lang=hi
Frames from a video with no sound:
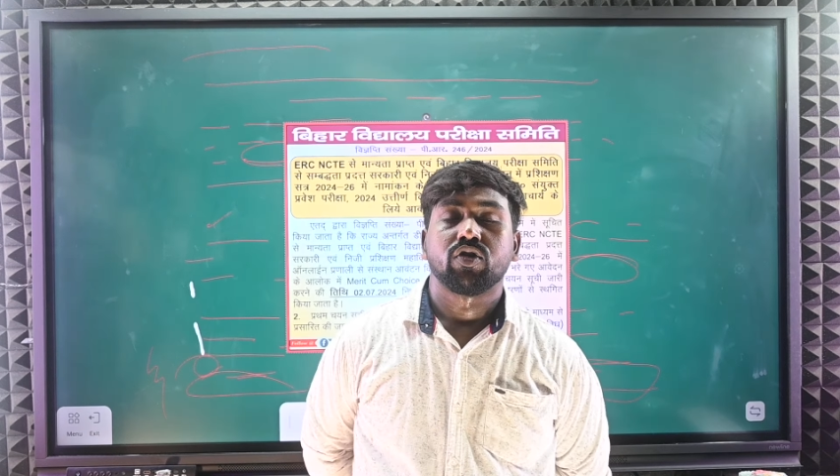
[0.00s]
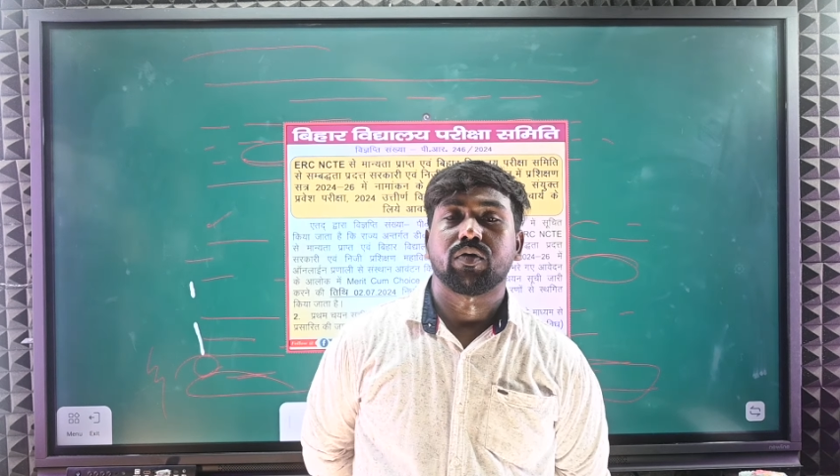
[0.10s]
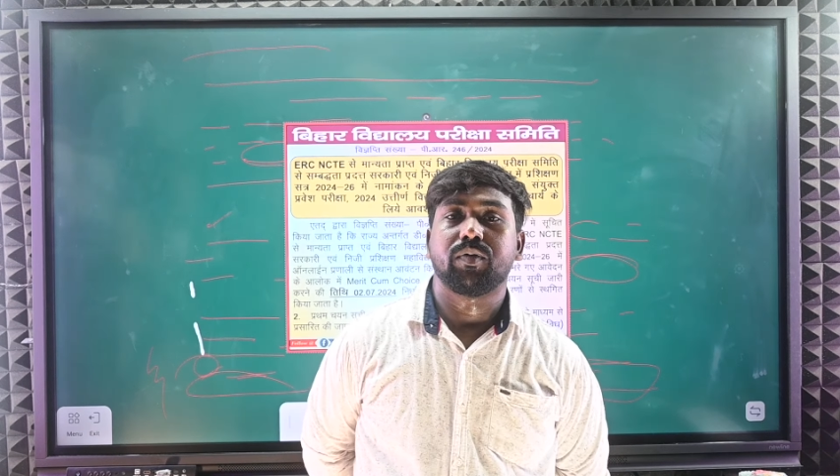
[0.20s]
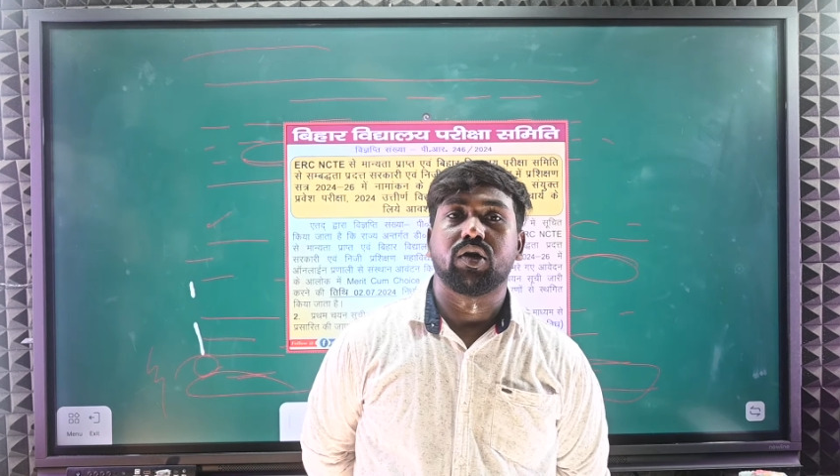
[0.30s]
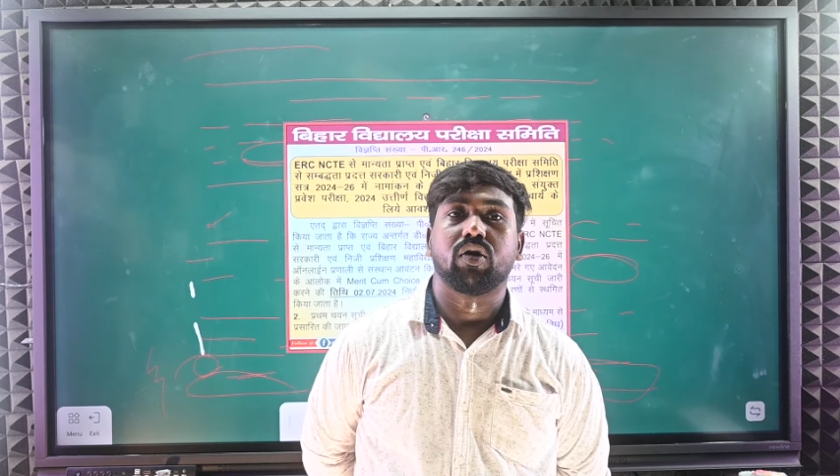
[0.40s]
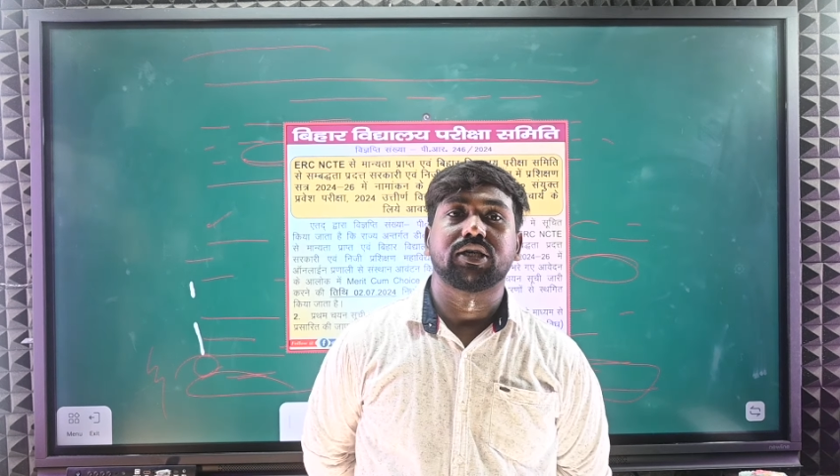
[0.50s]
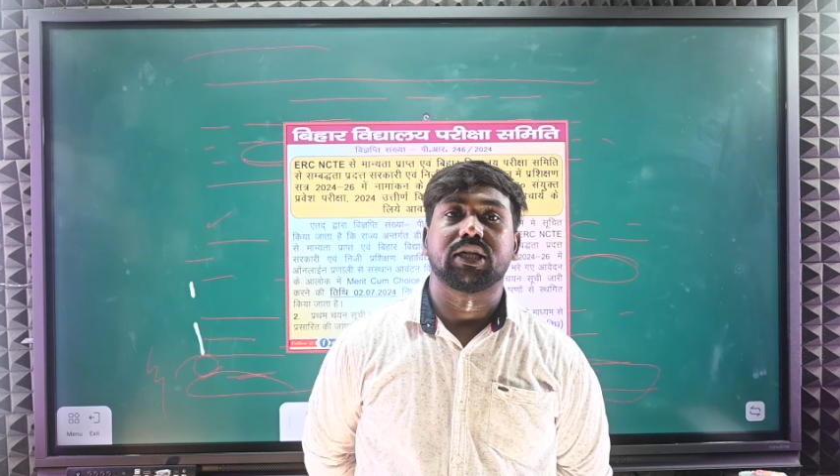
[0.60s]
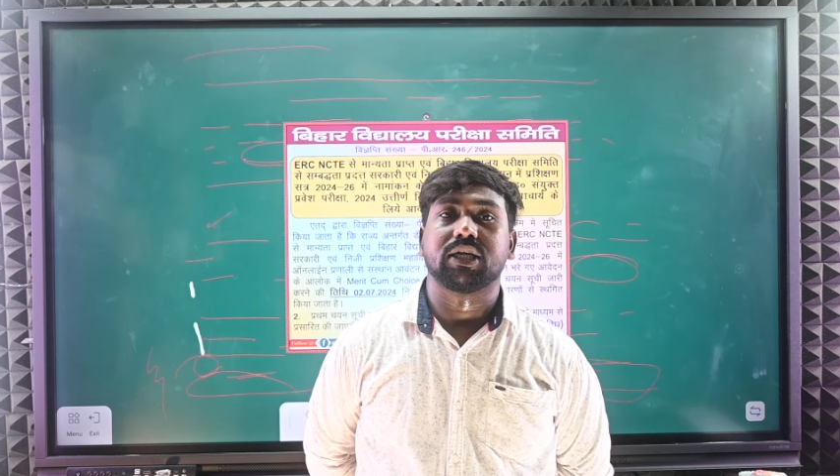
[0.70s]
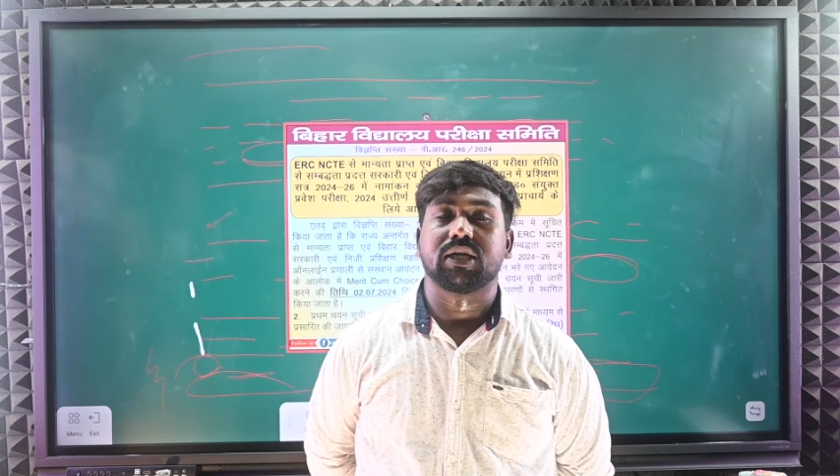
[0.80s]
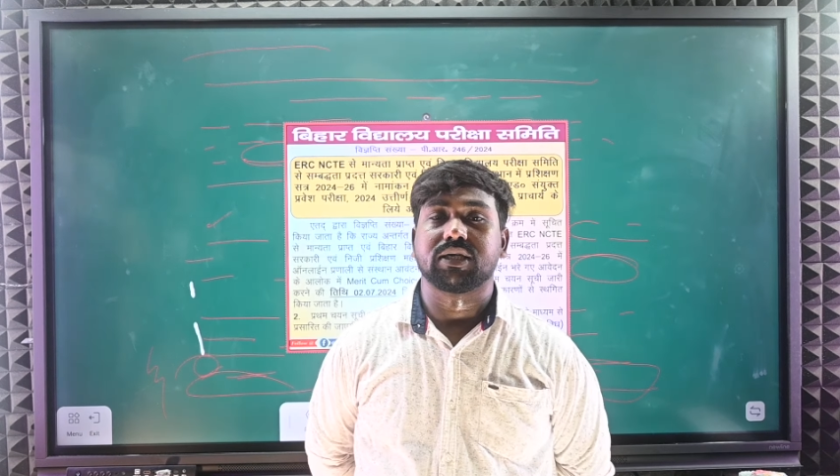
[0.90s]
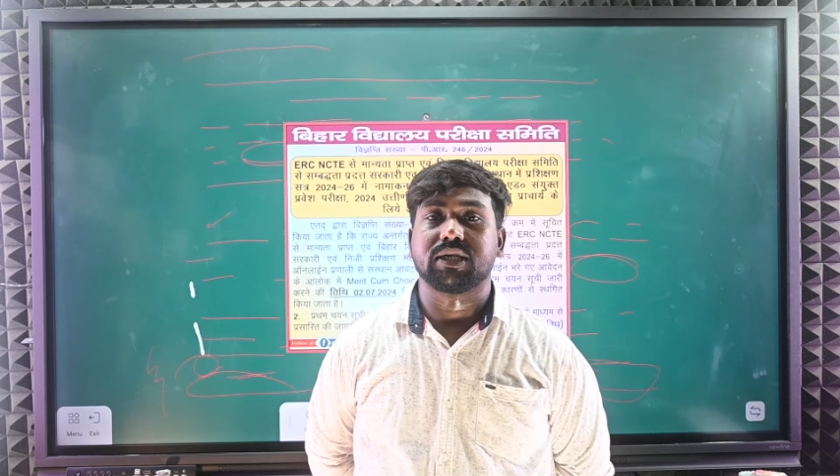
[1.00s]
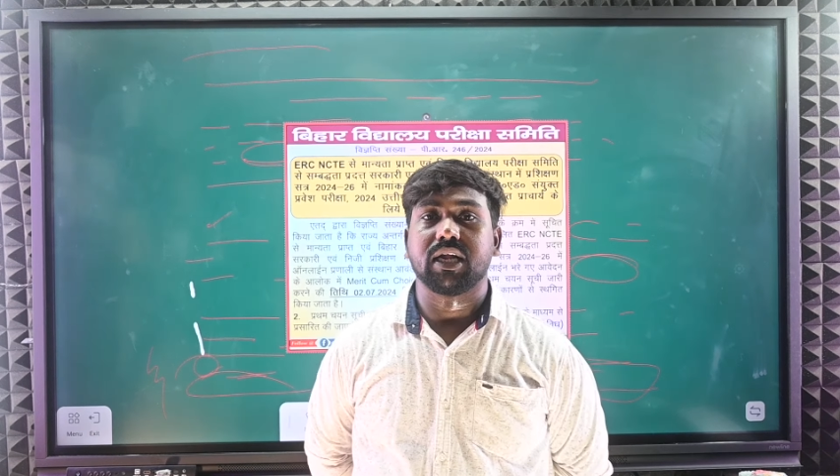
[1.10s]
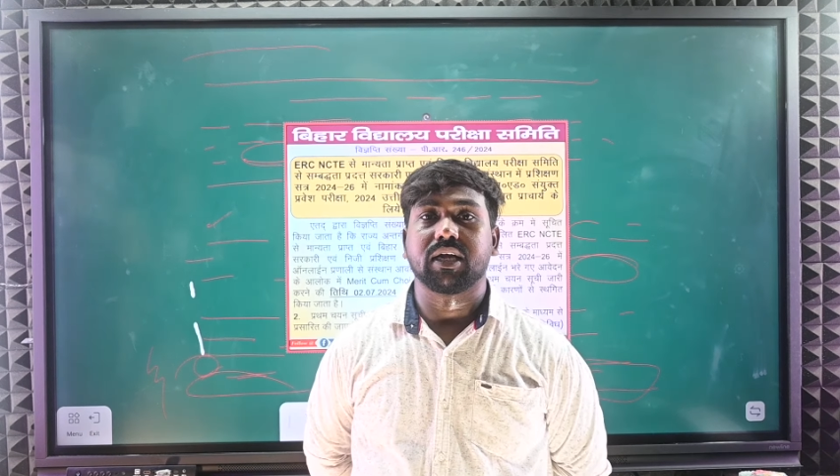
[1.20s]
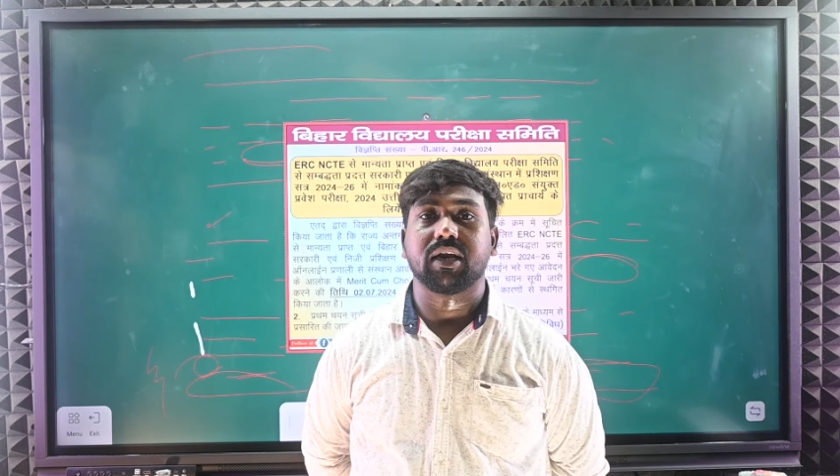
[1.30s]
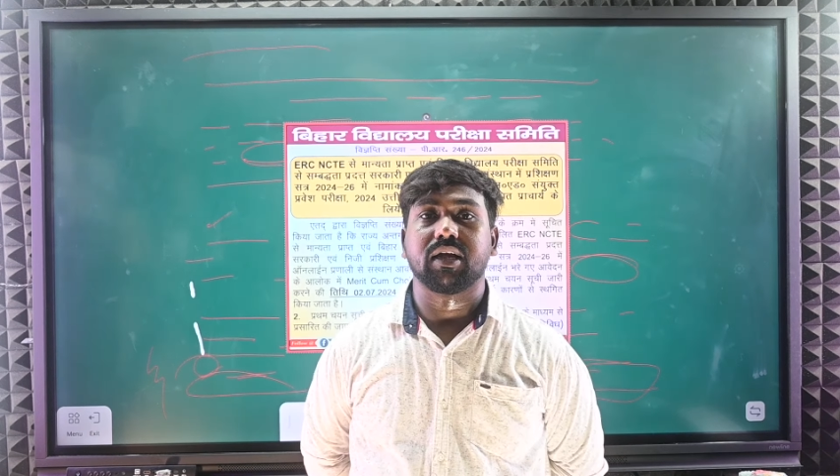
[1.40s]
तो वीडियो को ज़्यादा से ज़्यादा
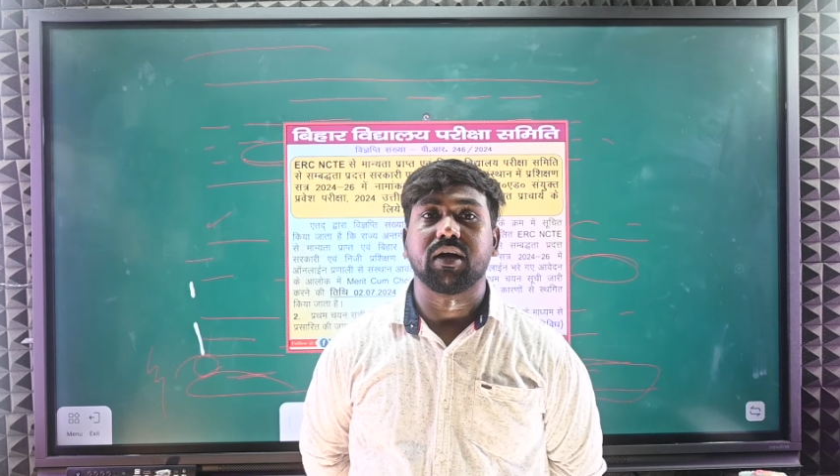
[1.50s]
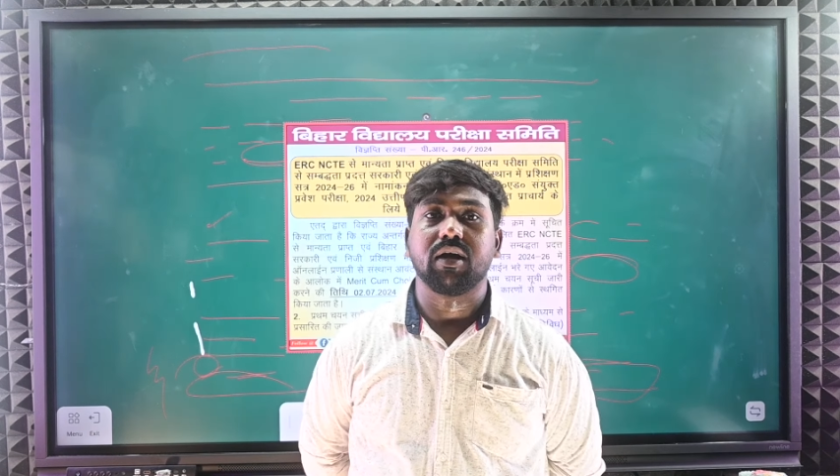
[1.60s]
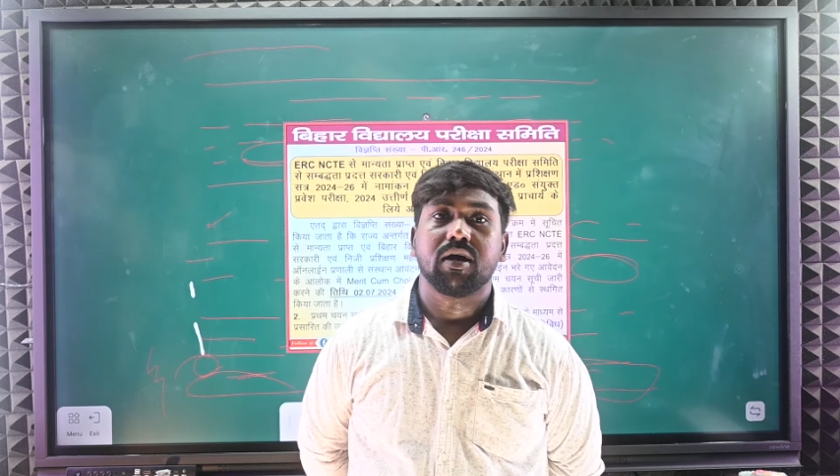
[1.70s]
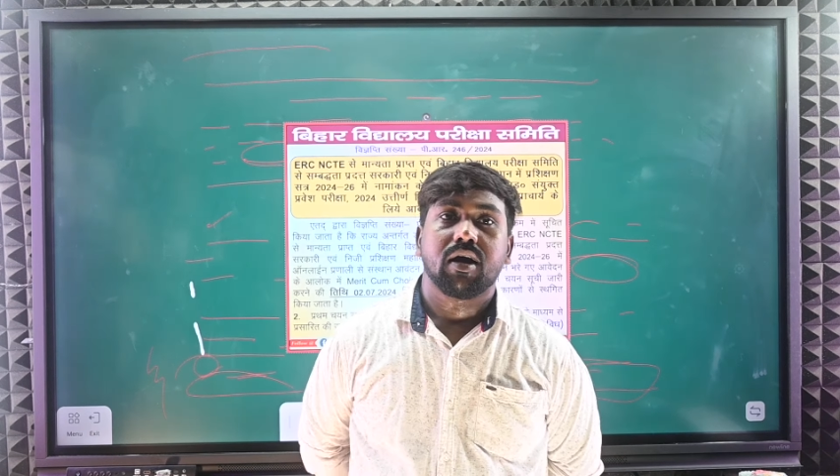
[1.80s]
शेयर करेंगे